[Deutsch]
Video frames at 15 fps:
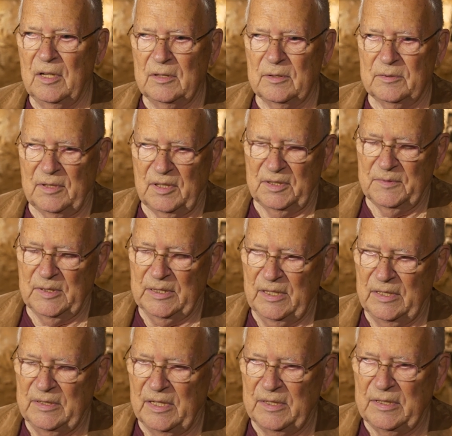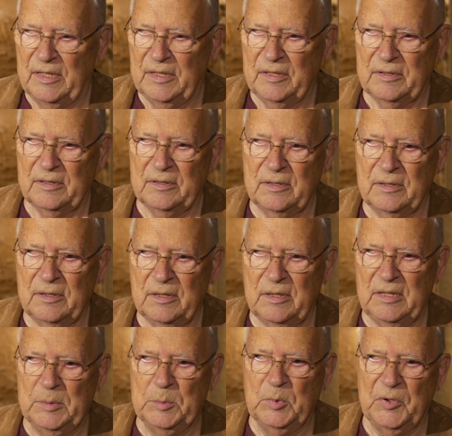Und das war dann der nächste
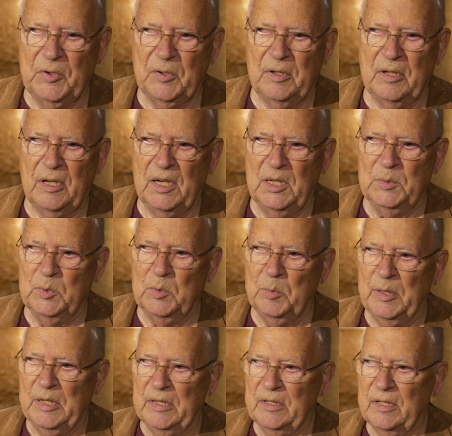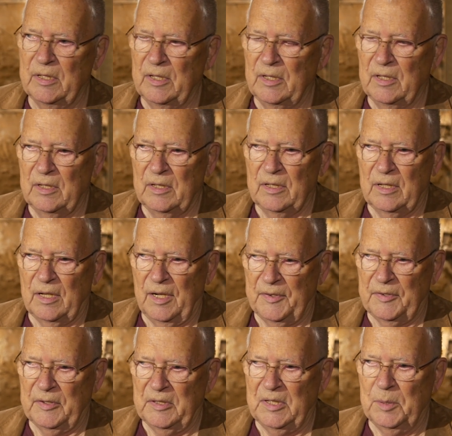emotionale Moment,
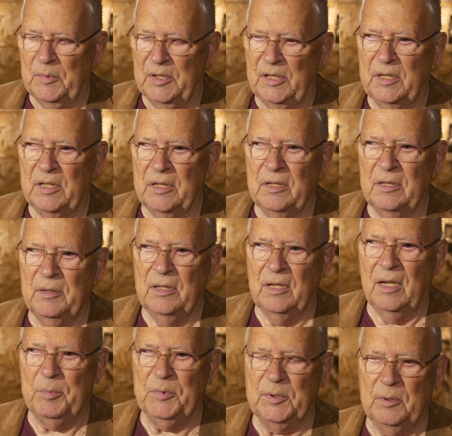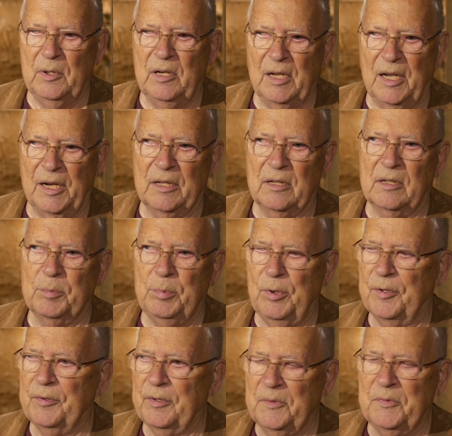als sie nämlich am Tunneleingang
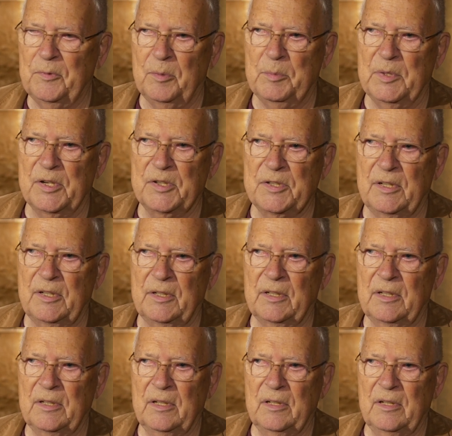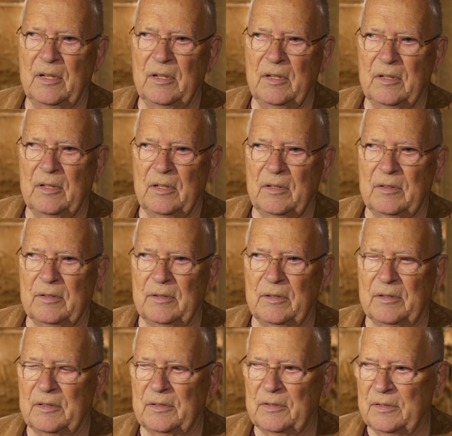plötzlich vor mir stand.
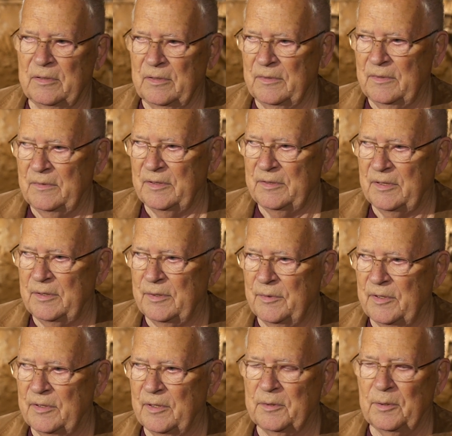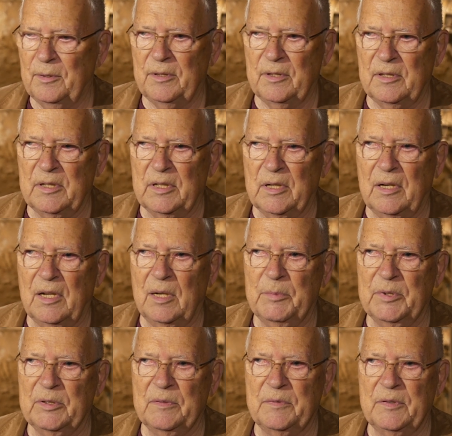Und wir sind uns natürlich in die
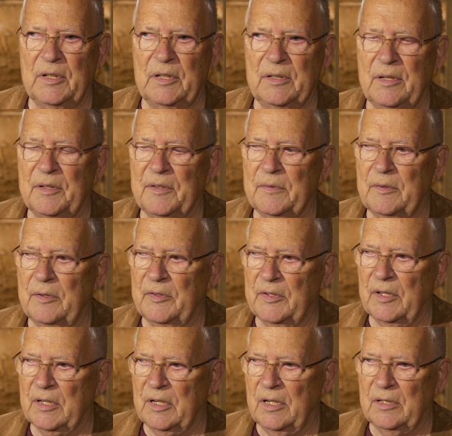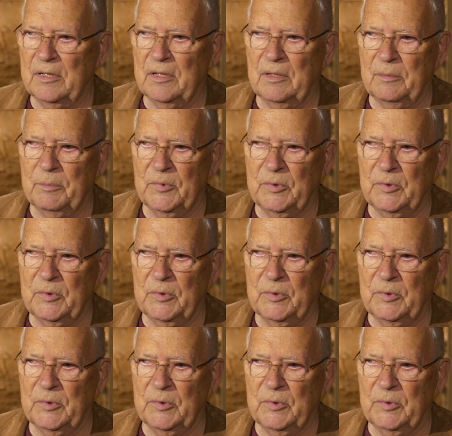Arme gefallen, als wir uns erkannt haben.